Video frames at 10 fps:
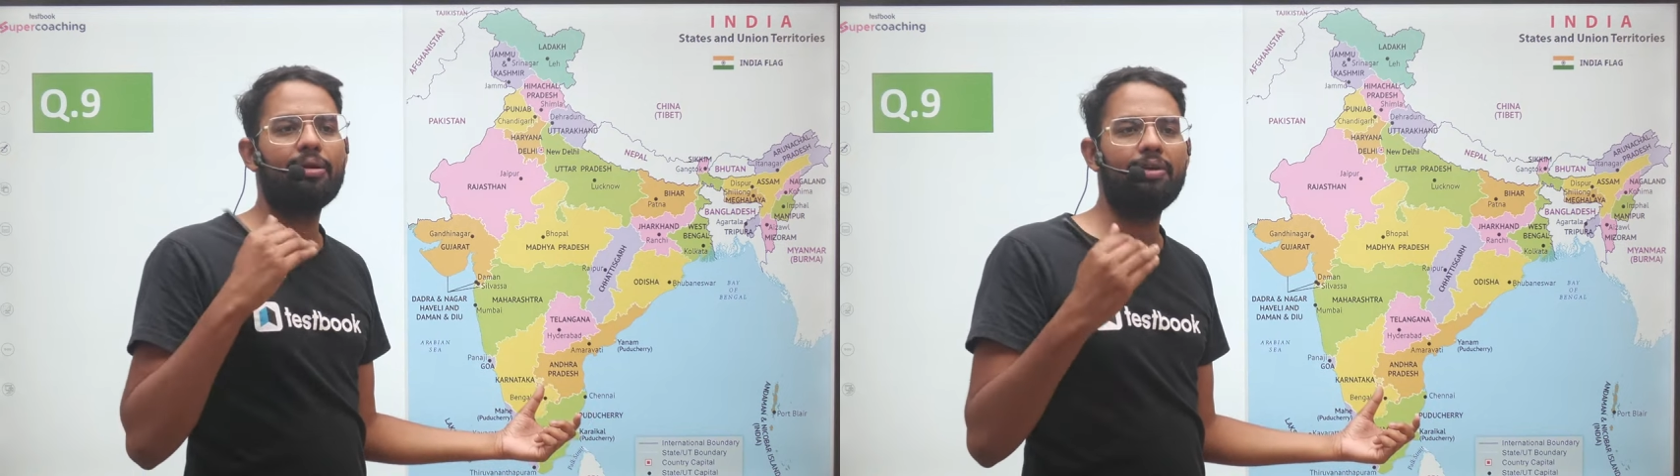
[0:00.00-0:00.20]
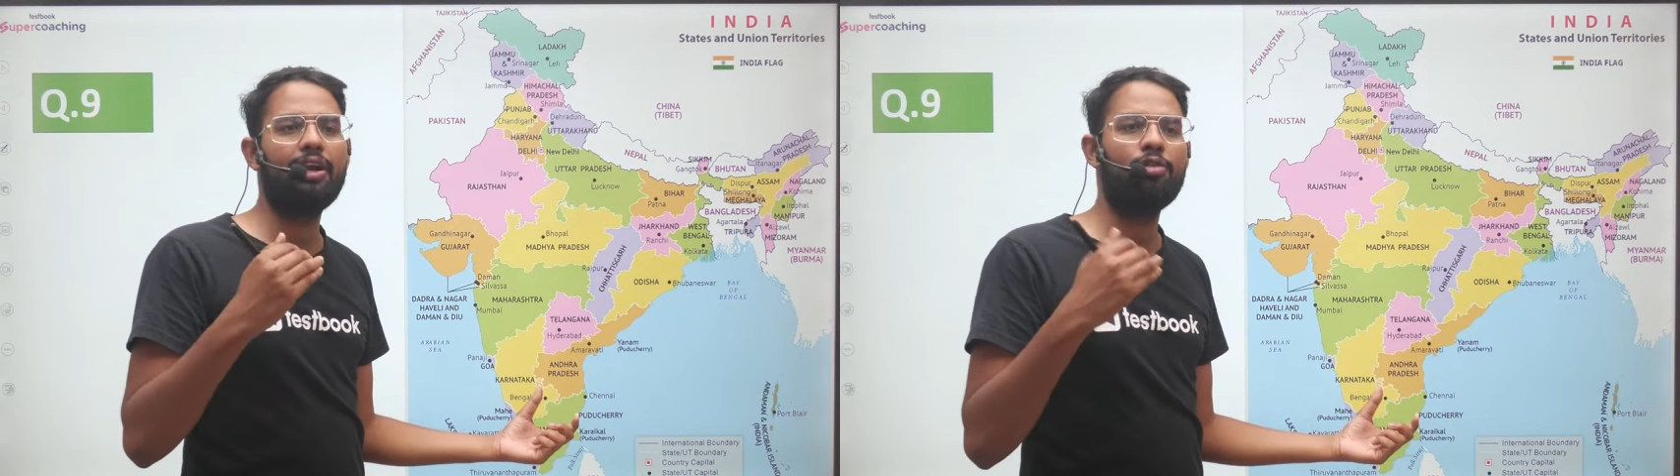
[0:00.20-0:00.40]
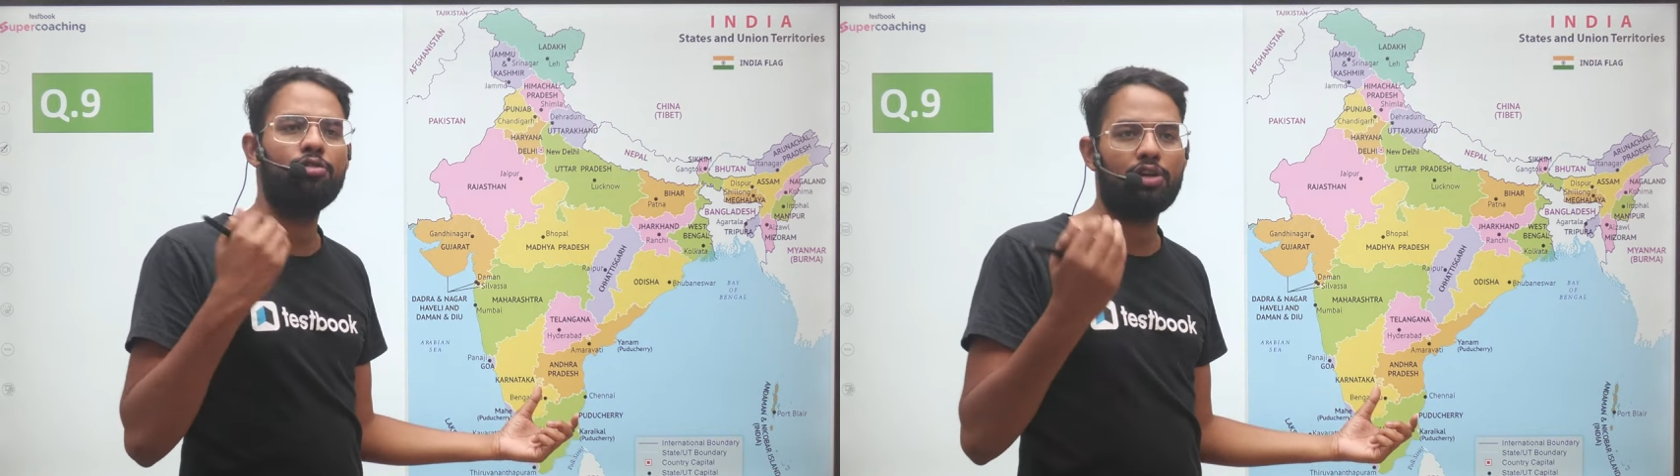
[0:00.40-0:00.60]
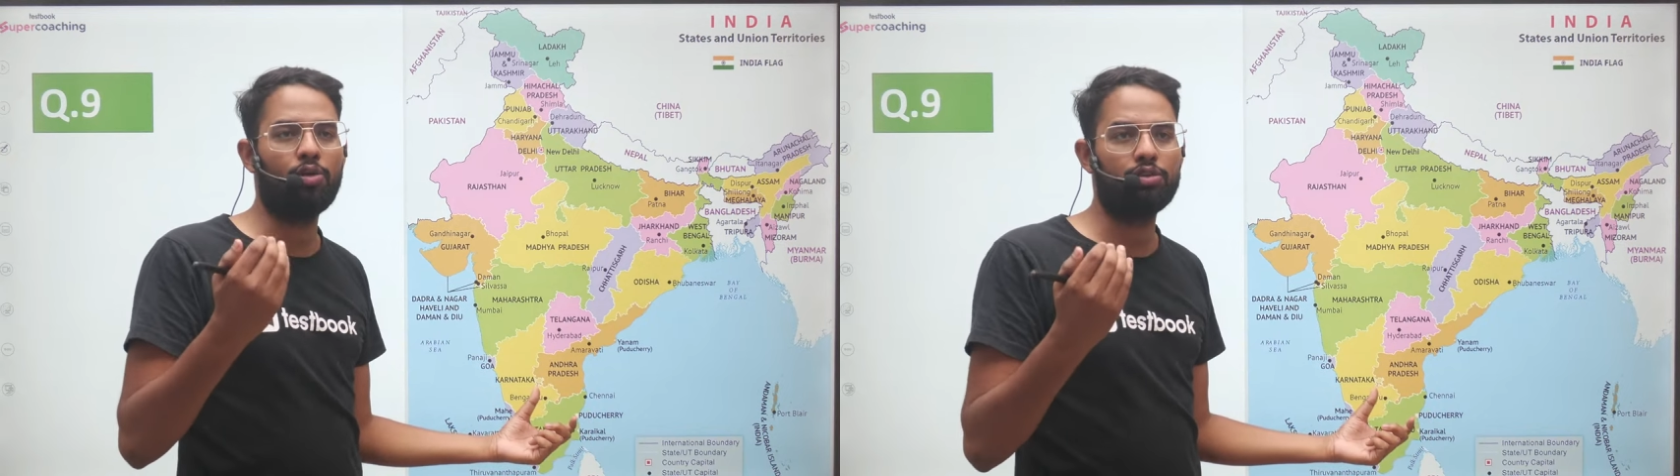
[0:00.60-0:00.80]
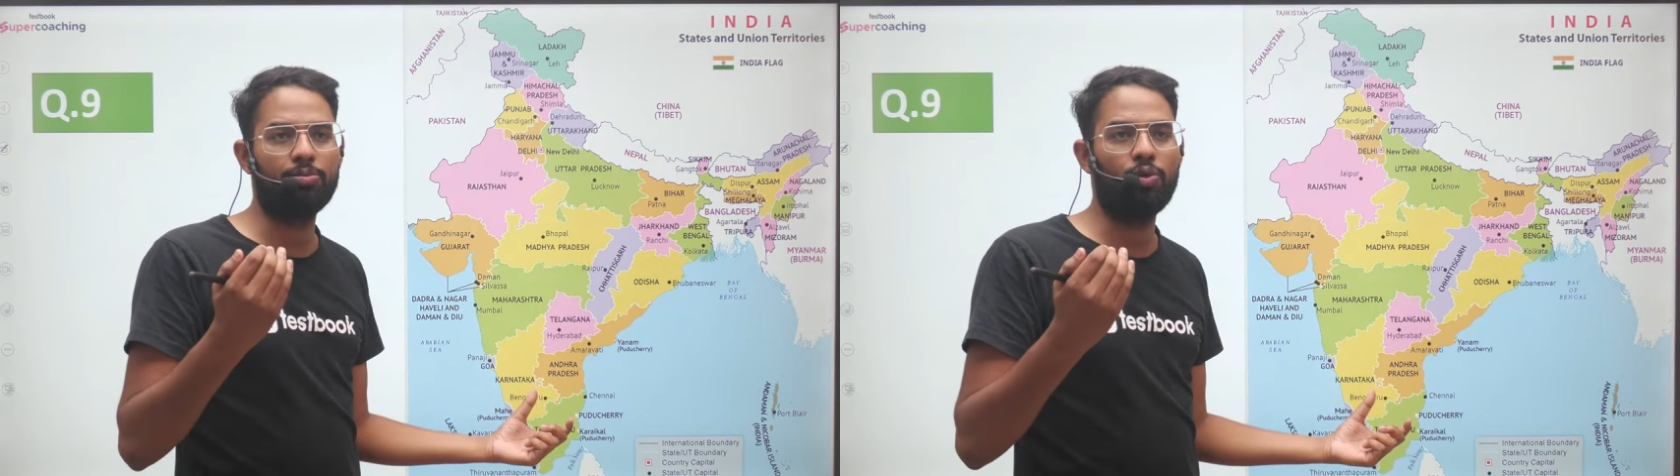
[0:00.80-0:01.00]
तमिलनाडु
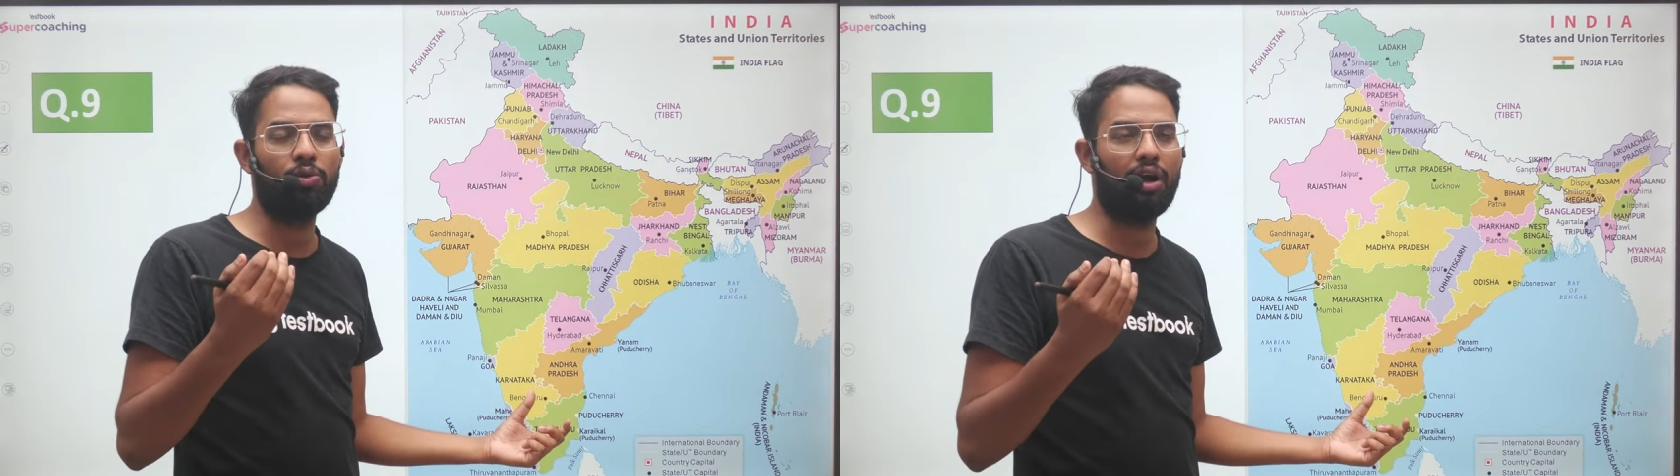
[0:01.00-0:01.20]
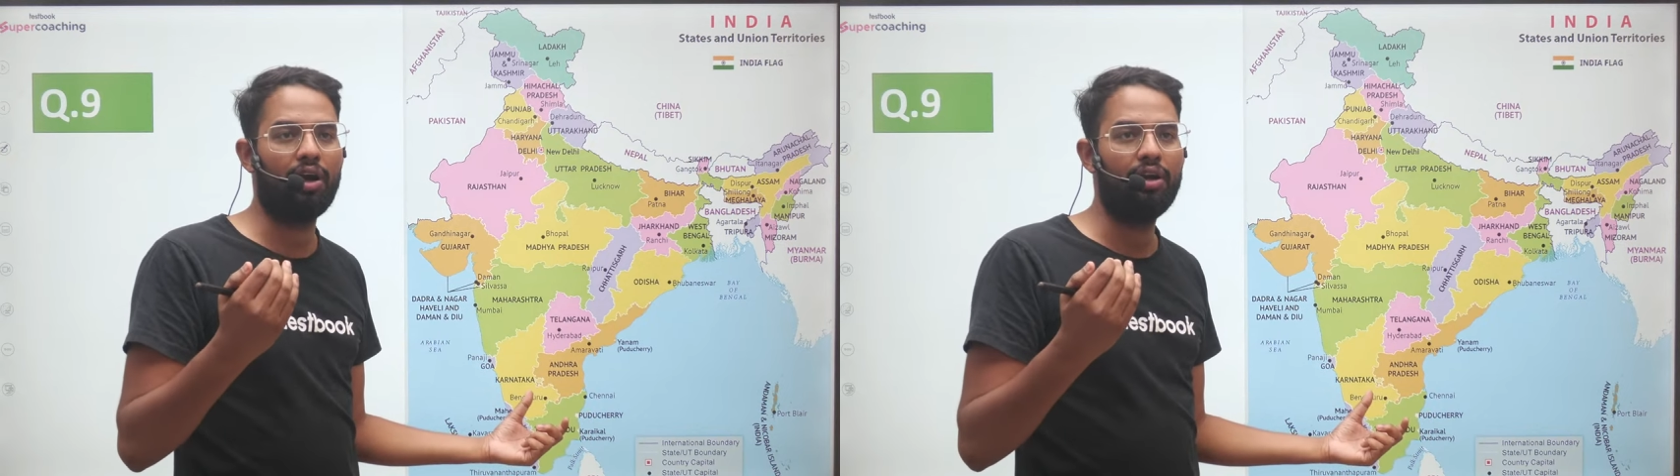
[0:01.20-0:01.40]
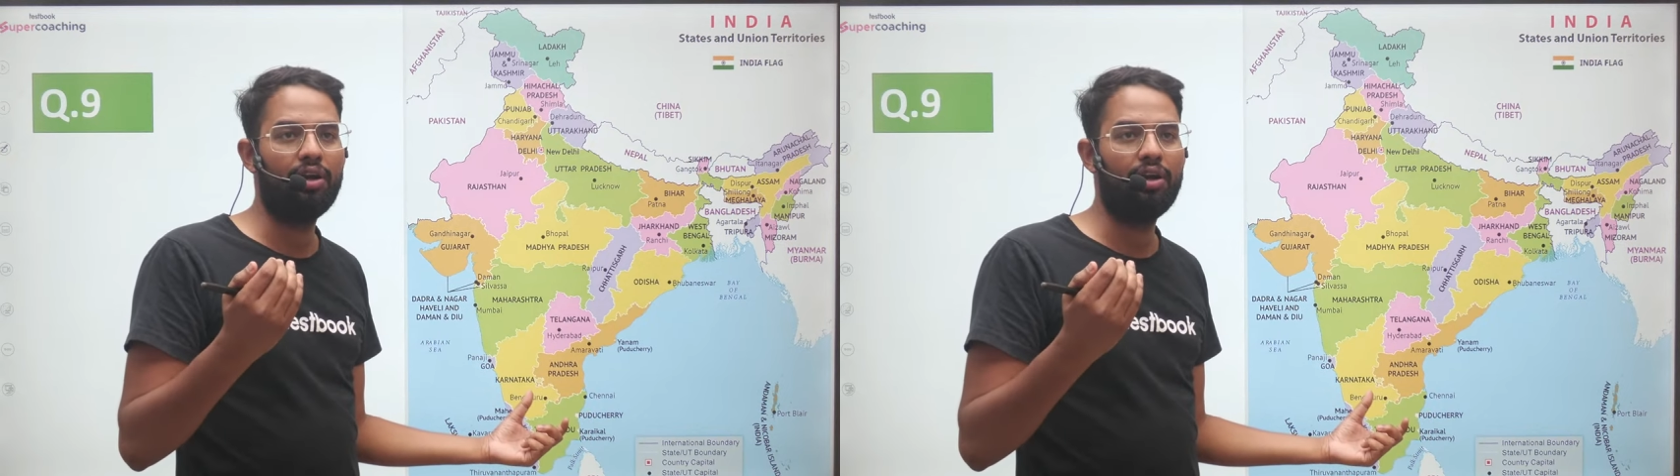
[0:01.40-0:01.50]
साउथ में होगा